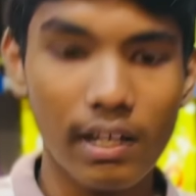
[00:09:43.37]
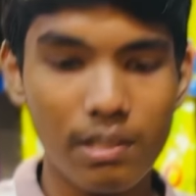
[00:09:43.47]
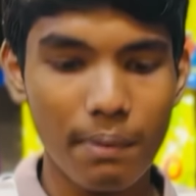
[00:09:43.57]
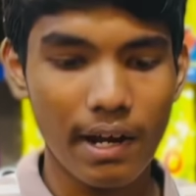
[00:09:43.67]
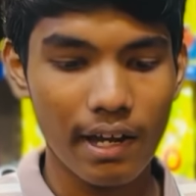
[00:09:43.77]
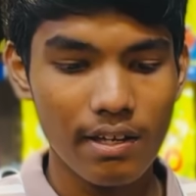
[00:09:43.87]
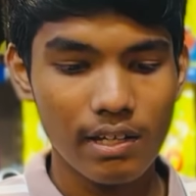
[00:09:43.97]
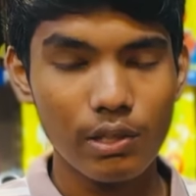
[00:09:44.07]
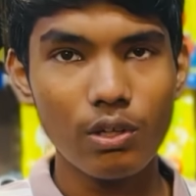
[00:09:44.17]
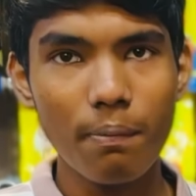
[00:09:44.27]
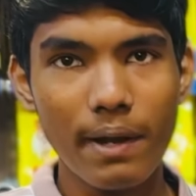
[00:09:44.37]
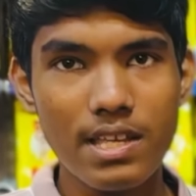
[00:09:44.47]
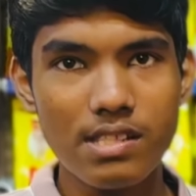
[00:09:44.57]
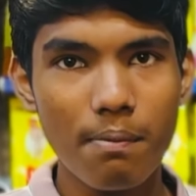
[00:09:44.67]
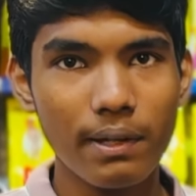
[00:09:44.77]
கற்றுப்பாங்க இதோட
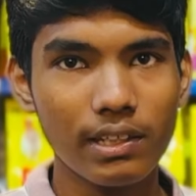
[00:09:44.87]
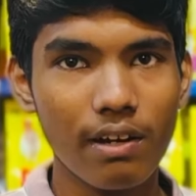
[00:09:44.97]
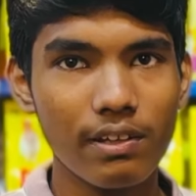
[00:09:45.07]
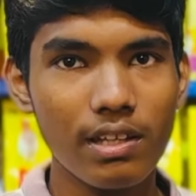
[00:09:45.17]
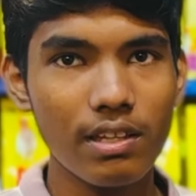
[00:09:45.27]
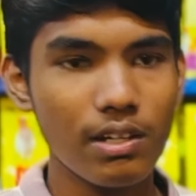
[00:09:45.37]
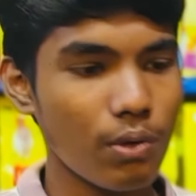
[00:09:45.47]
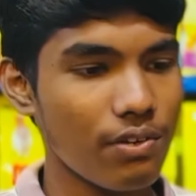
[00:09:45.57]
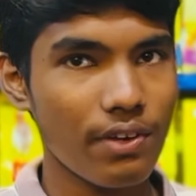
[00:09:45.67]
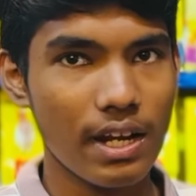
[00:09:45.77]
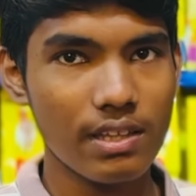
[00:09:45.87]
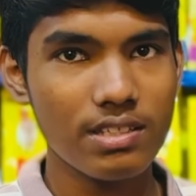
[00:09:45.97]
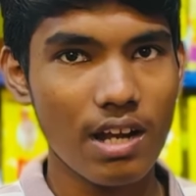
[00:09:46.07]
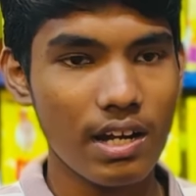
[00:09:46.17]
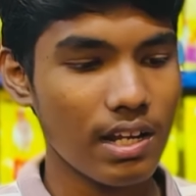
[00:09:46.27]
ப்ரைஸ்லாம் பார்த்தோன்னா வந்து த்ரீ டுவெண்ட்டி
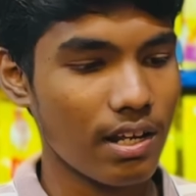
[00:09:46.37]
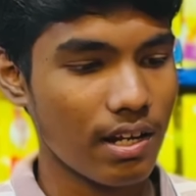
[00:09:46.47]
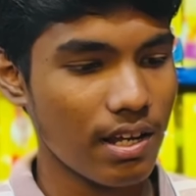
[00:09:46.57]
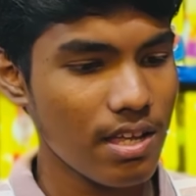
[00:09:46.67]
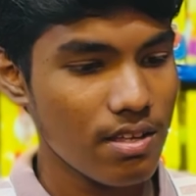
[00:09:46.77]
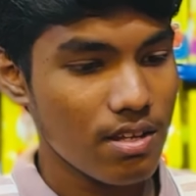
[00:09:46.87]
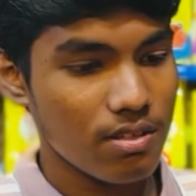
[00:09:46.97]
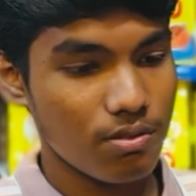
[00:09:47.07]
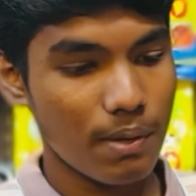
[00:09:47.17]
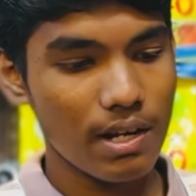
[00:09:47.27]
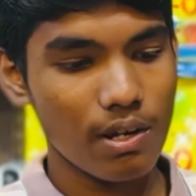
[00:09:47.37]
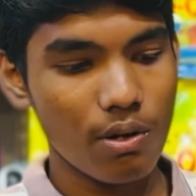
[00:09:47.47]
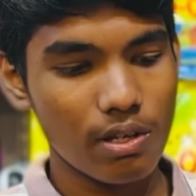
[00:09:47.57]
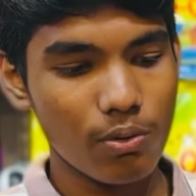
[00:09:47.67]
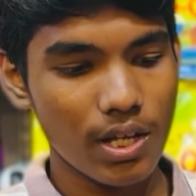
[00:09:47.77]
ஃபைவ்லேருந்து ஸ்டார்டிங்கில் இருக்குது பாருங்க
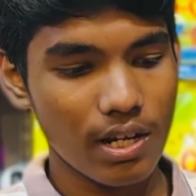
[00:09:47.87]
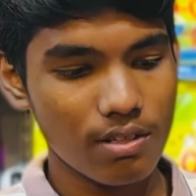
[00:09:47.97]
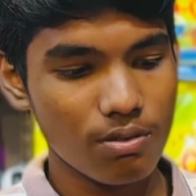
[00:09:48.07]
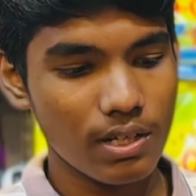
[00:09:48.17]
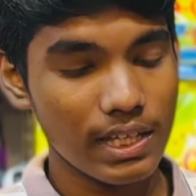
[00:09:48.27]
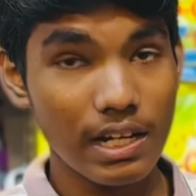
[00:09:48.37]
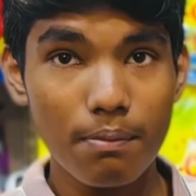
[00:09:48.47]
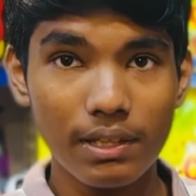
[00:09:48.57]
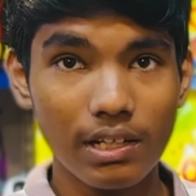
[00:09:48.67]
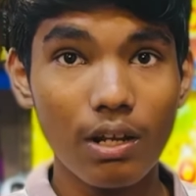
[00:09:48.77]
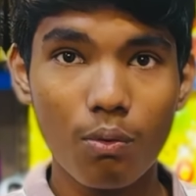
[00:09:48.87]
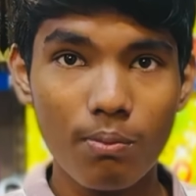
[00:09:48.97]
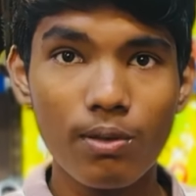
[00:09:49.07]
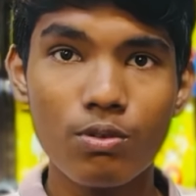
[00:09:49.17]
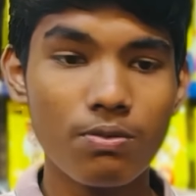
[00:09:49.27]
எவ்வளோ கியூட்டாக இருக்குன்னு சொல்லிட்டு இதெல்லாம் பார்த்தோன்னா
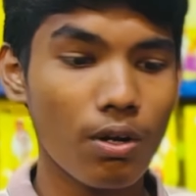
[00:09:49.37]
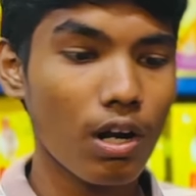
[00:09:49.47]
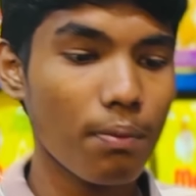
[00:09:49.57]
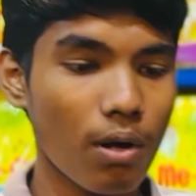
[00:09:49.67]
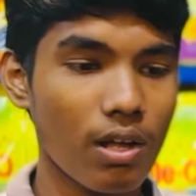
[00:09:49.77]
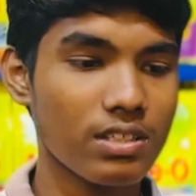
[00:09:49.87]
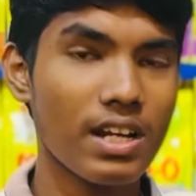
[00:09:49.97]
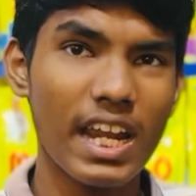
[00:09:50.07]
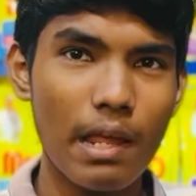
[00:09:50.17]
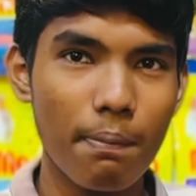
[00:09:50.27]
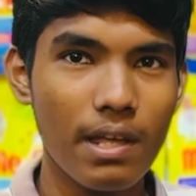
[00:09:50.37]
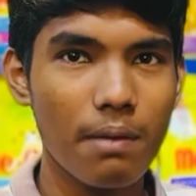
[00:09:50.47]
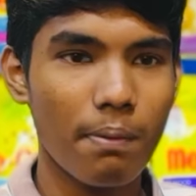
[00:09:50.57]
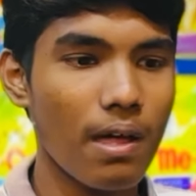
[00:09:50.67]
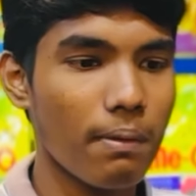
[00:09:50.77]
ரொம்ப யூஸ்ஃபுல்லான ப்ராடக்ட்ஸ் நிறைய பேர்
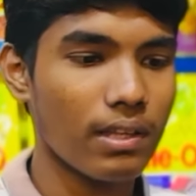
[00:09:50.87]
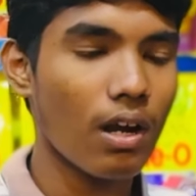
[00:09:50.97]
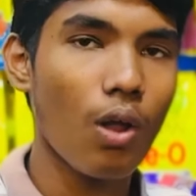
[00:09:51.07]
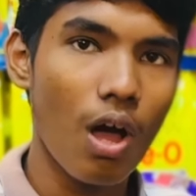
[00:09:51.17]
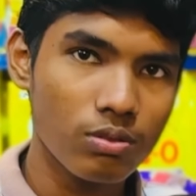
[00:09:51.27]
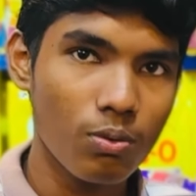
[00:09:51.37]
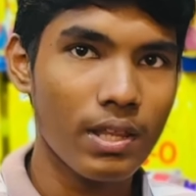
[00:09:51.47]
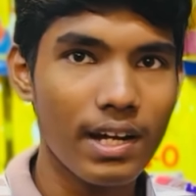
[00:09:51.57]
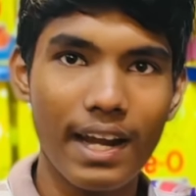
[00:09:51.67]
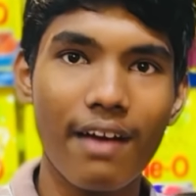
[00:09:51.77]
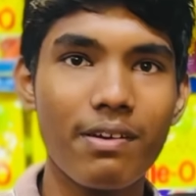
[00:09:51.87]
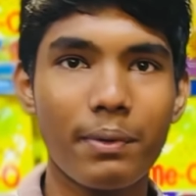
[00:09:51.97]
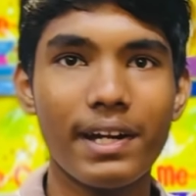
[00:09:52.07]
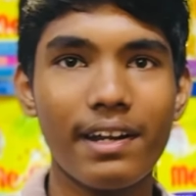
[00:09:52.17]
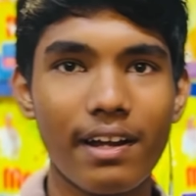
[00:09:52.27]
இப்போலாம் பார்த்தோன்னா டாக்ஸ் கூட தான் ட்ராவல்
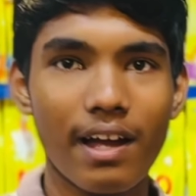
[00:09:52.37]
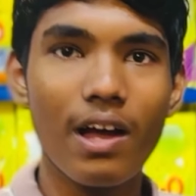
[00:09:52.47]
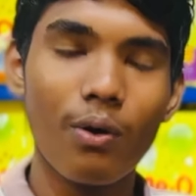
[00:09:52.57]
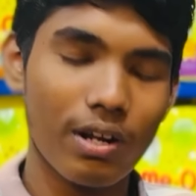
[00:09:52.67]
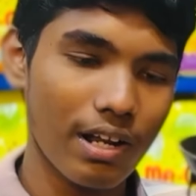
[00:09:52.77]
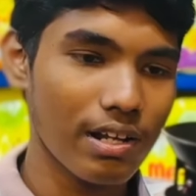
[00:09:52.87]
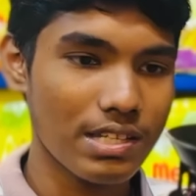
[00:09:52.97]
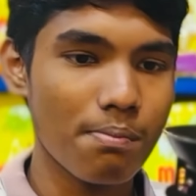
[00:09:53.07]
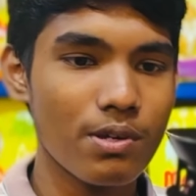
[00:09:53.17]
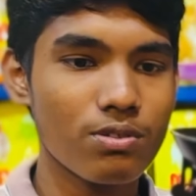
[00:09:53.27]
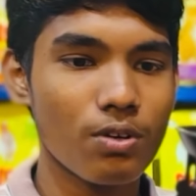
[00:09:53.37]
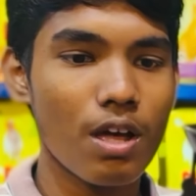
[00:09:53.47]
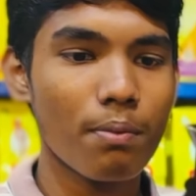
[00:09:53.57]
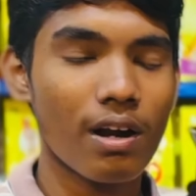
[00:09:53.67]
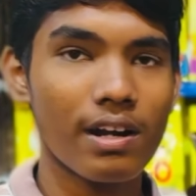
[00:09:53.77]
பண்ணிட்டு இருக்காங்க அவங்களுக்குலாம் செம்ம
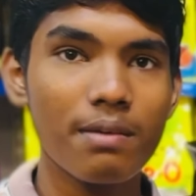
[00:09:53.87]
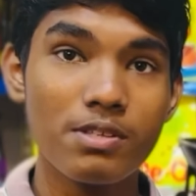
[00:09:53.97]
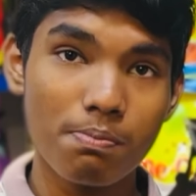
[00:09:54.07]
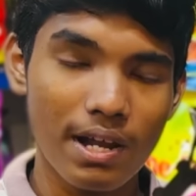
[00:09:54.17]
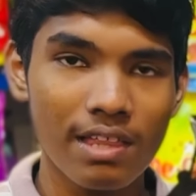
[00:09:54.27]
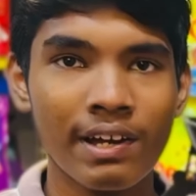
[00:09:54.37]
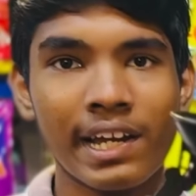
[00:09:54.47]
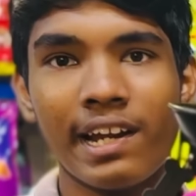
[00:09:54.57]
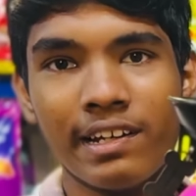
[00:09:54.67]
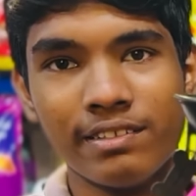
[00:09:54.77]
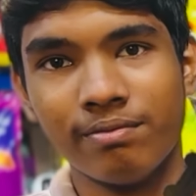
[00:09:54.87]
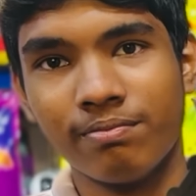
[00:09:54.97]
யூஸ்ஃபுல்லான ப்ராடக்ட் மிஸ் பண்ணாத வாங்கிடுங்க